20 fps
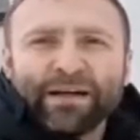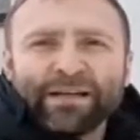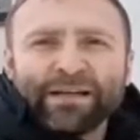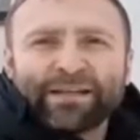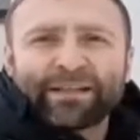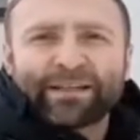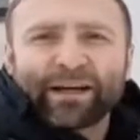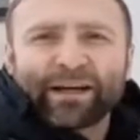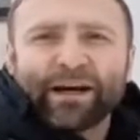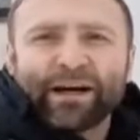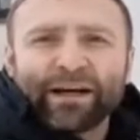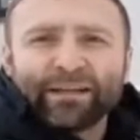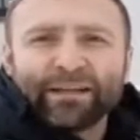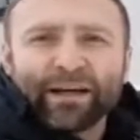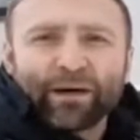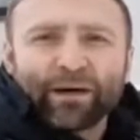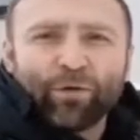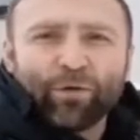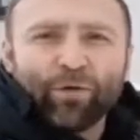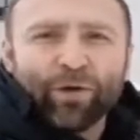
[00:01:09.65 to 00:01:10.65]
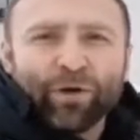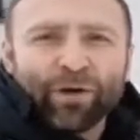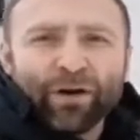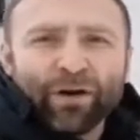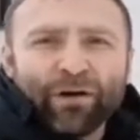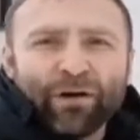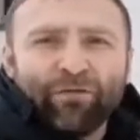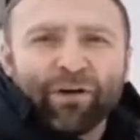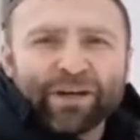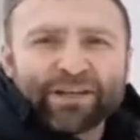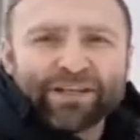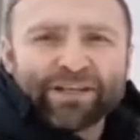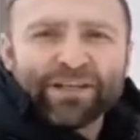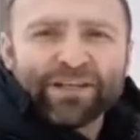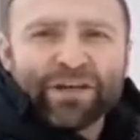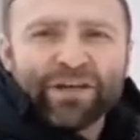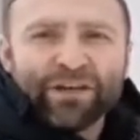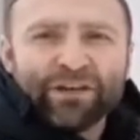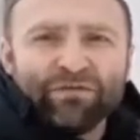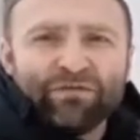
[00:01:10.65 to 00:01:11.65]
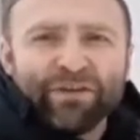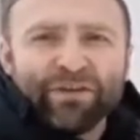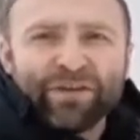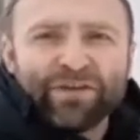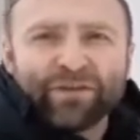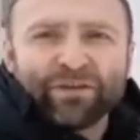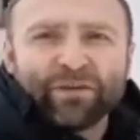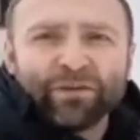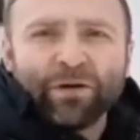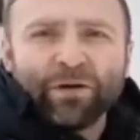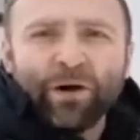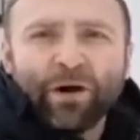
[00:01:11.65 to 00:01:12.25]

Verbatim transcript: Страх такой во сне не видел.